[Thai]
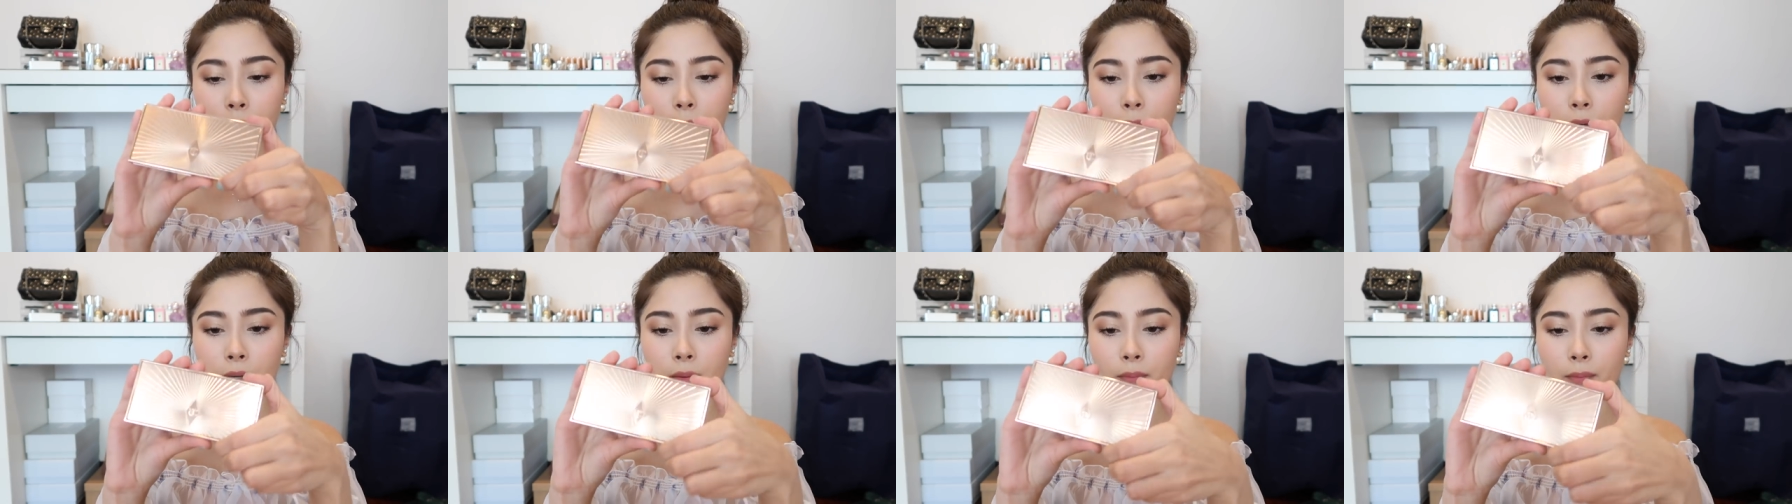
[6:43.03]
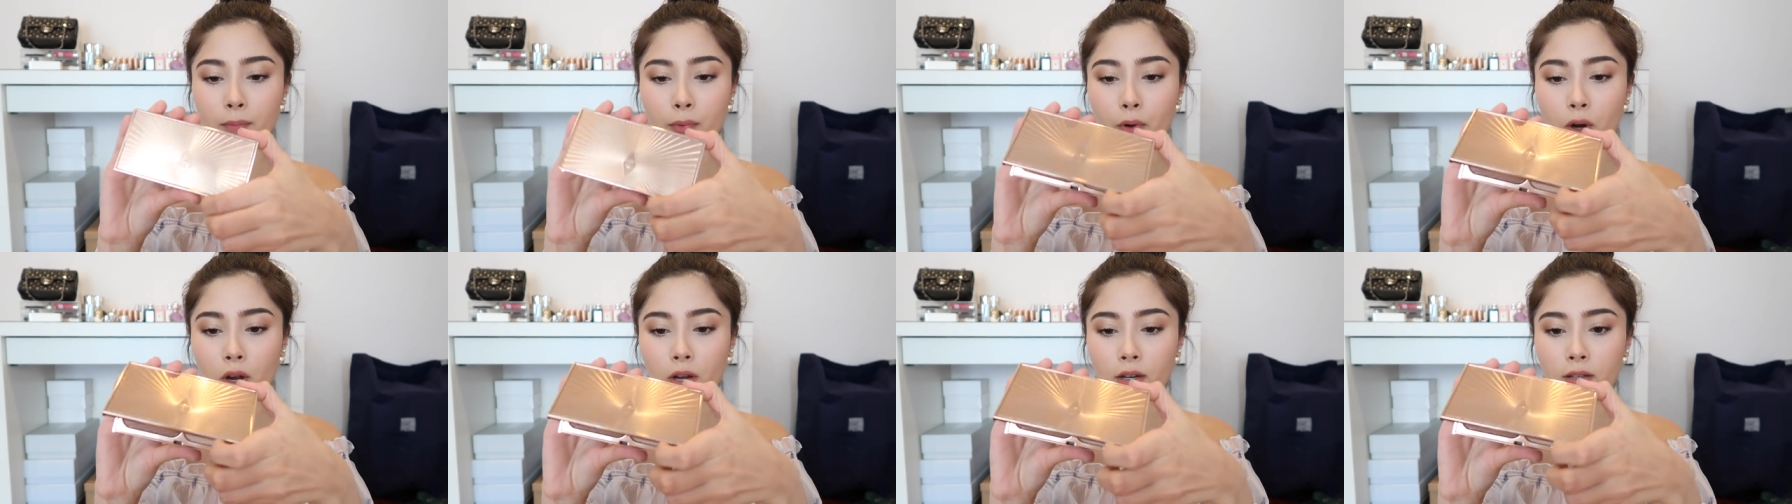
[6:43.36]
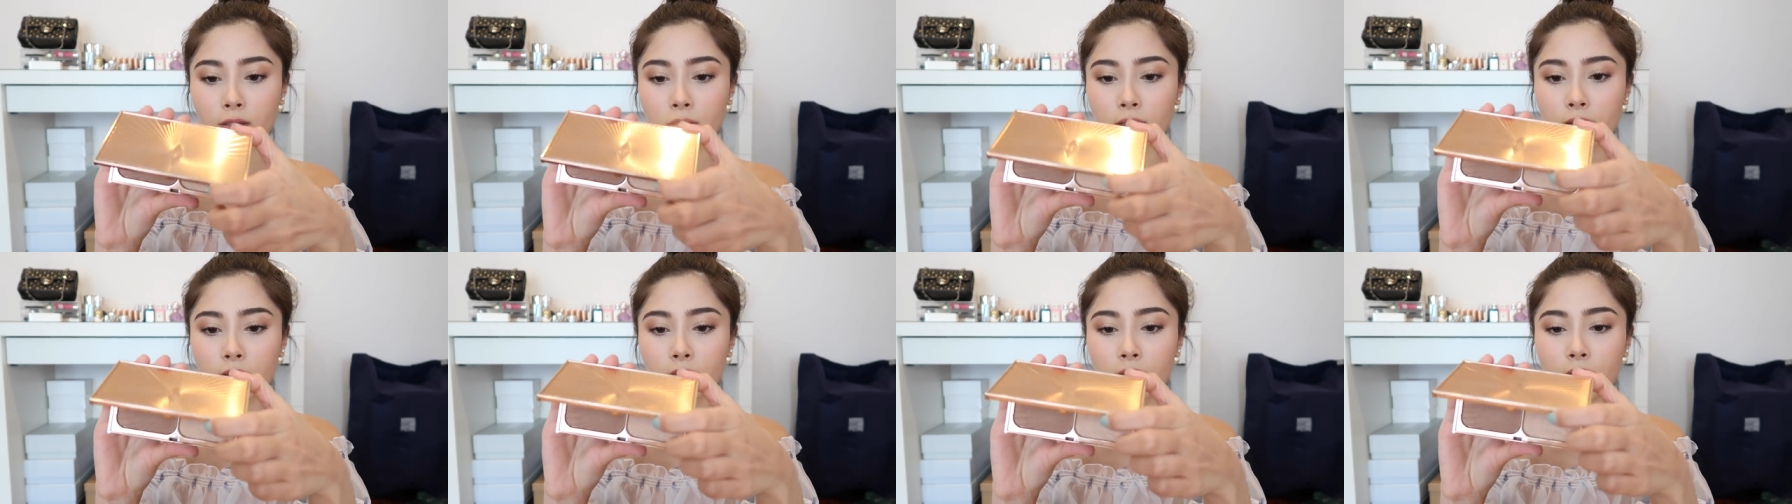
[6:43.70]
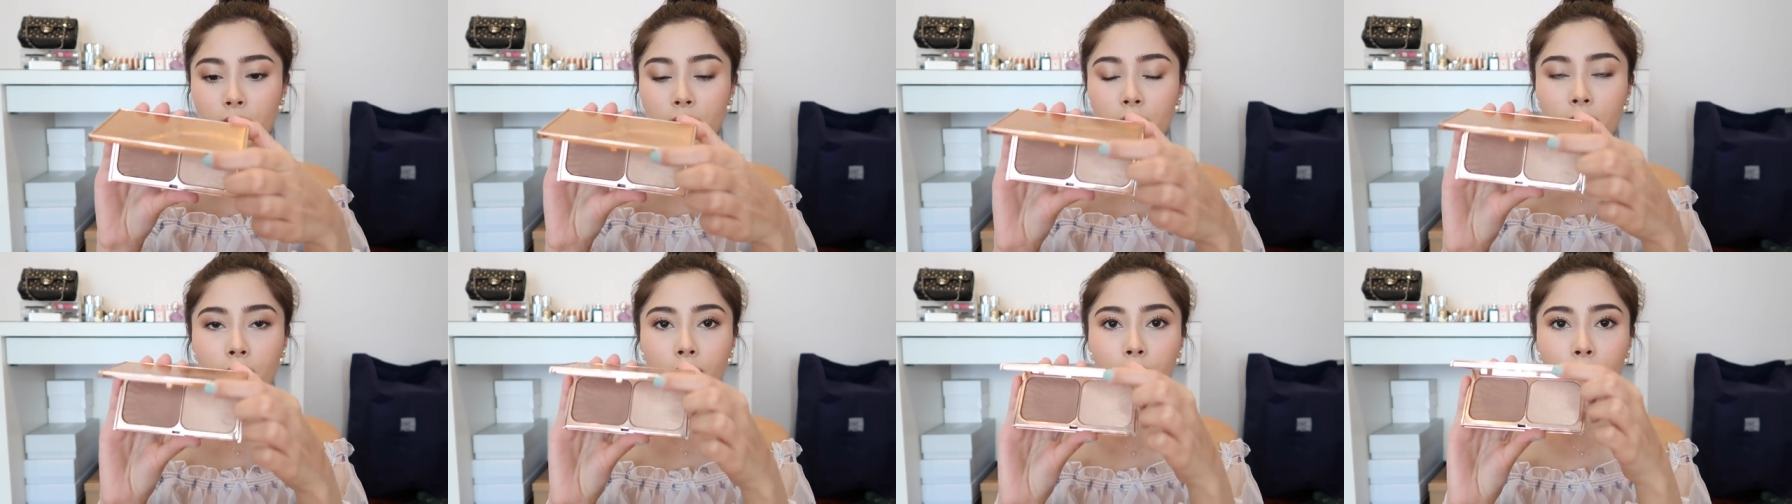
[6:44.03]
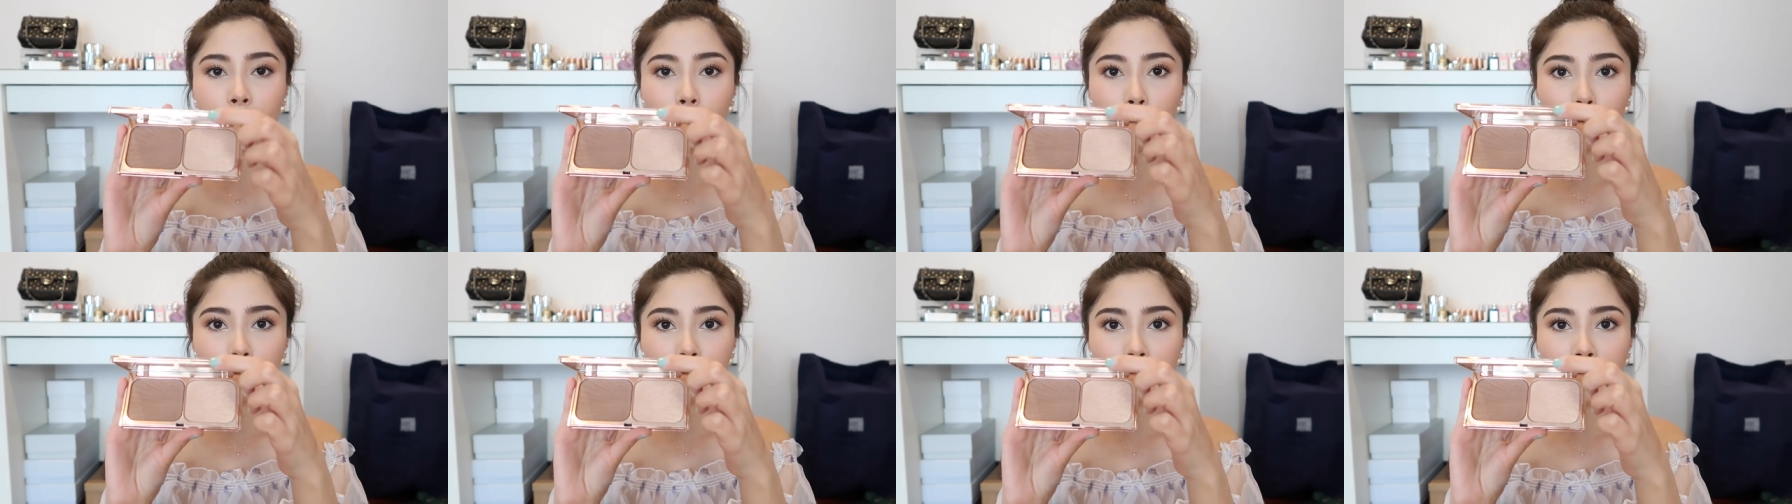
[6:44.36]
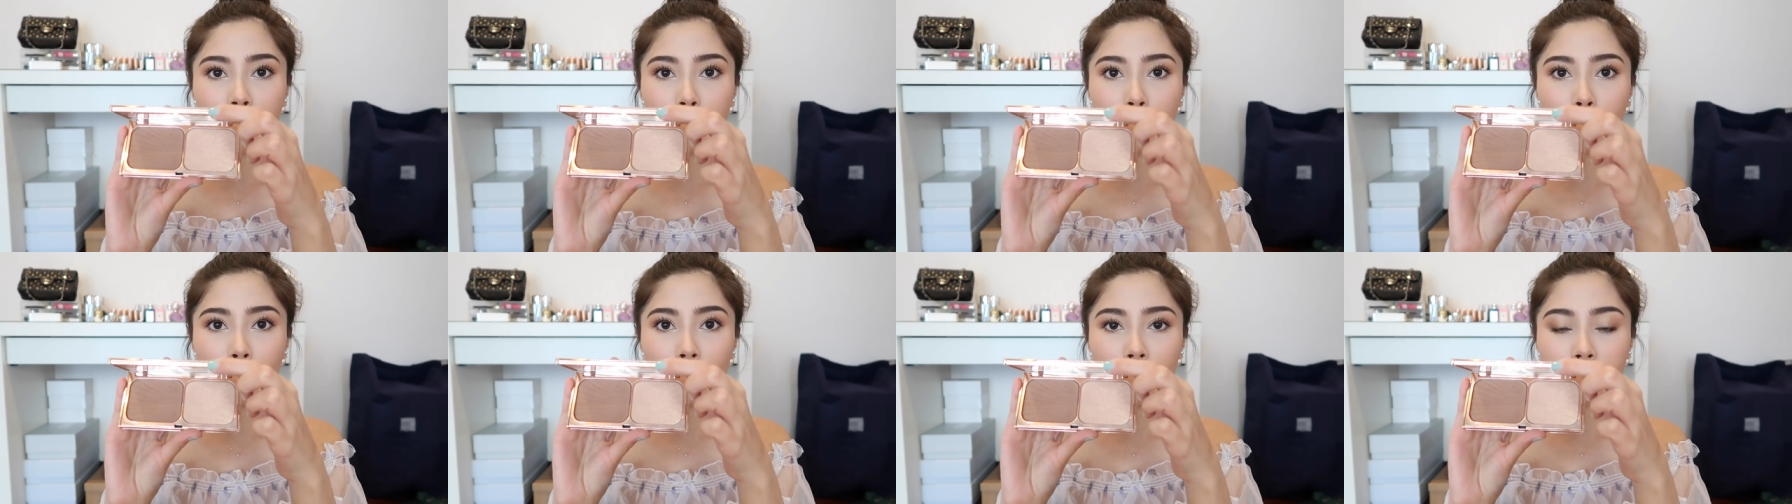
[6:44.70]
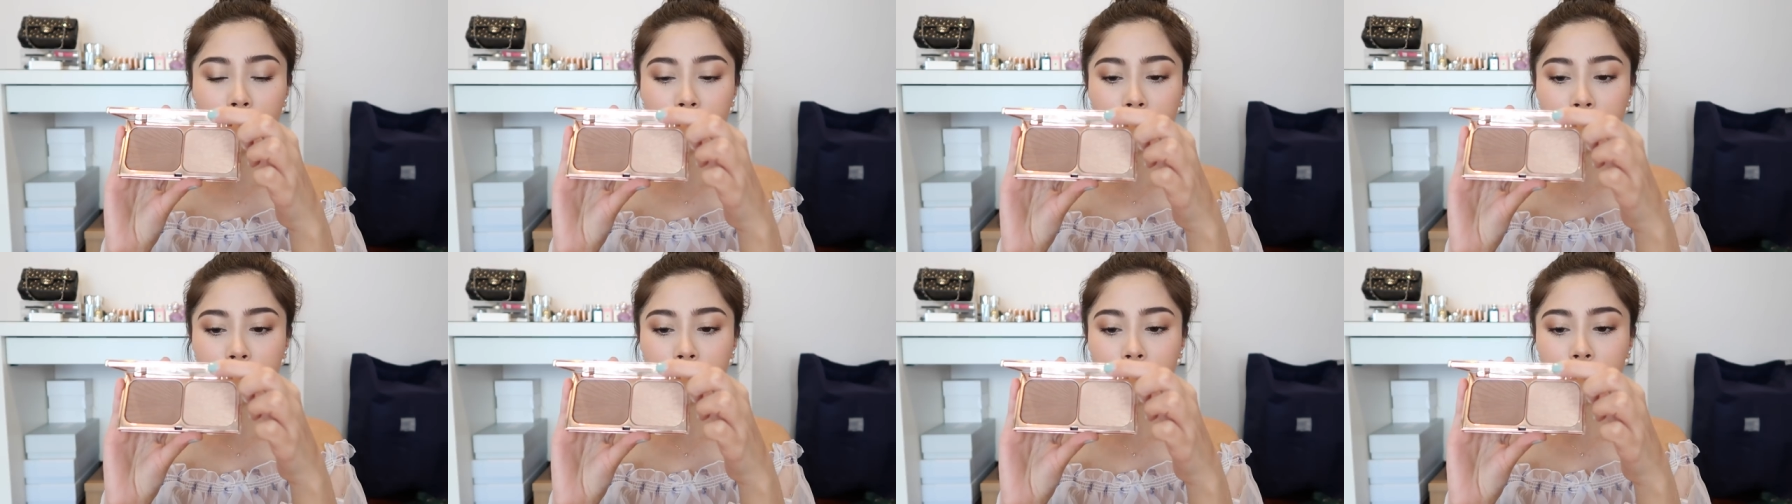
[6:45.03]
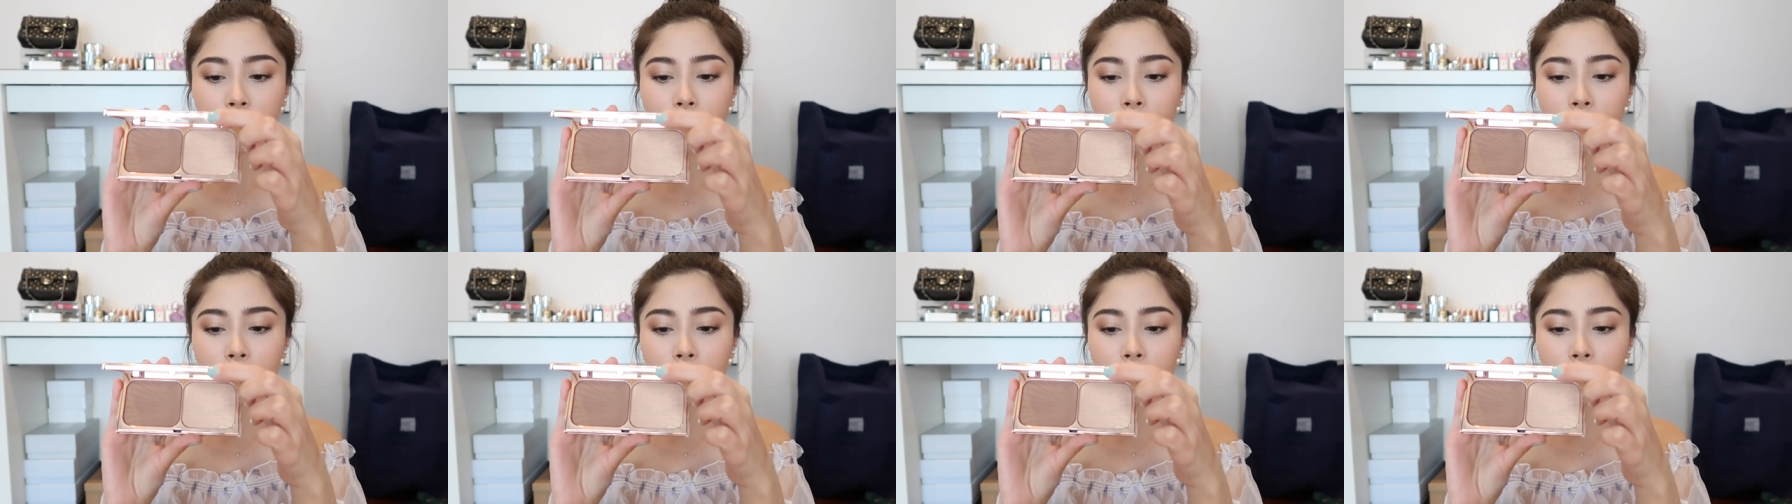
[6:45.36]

เป็น Bronze Film Star Bronze